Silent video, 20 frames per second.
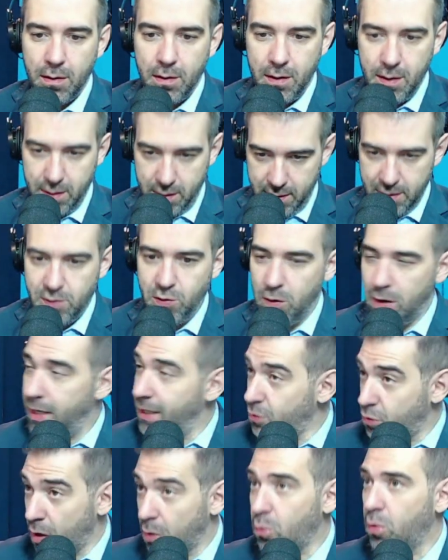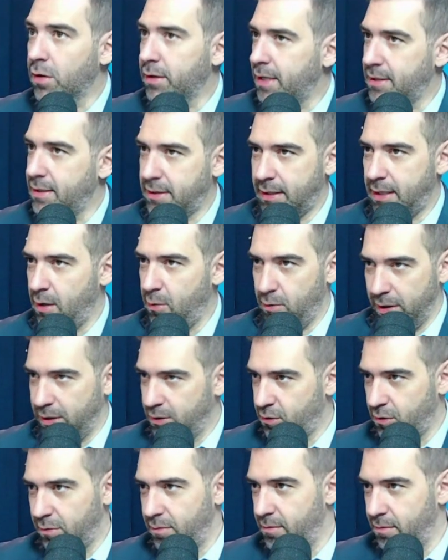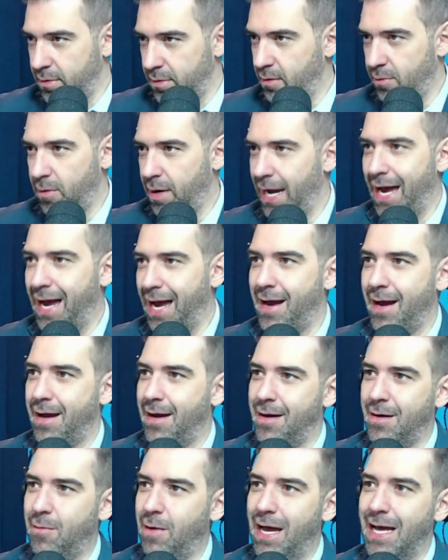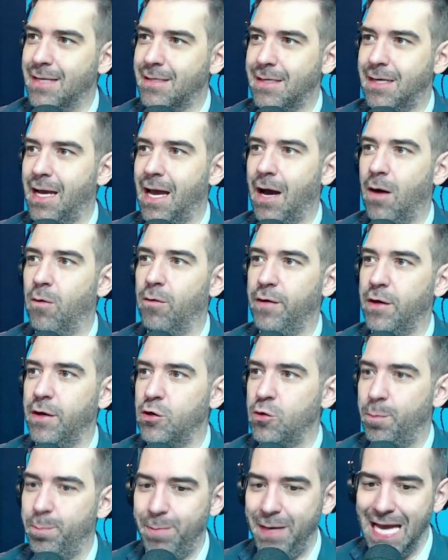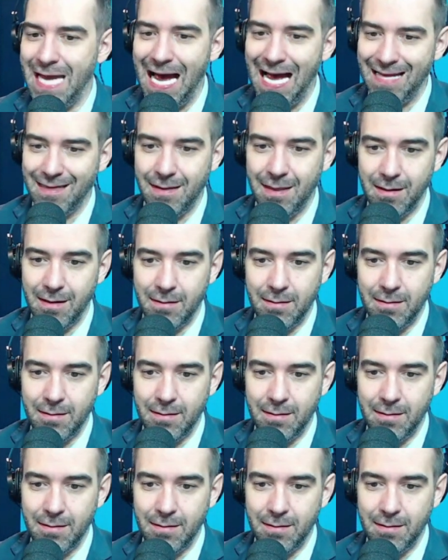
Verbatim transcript: Isso, isso aconteceu, isso não é, não é assim, ah, um vídeo piada.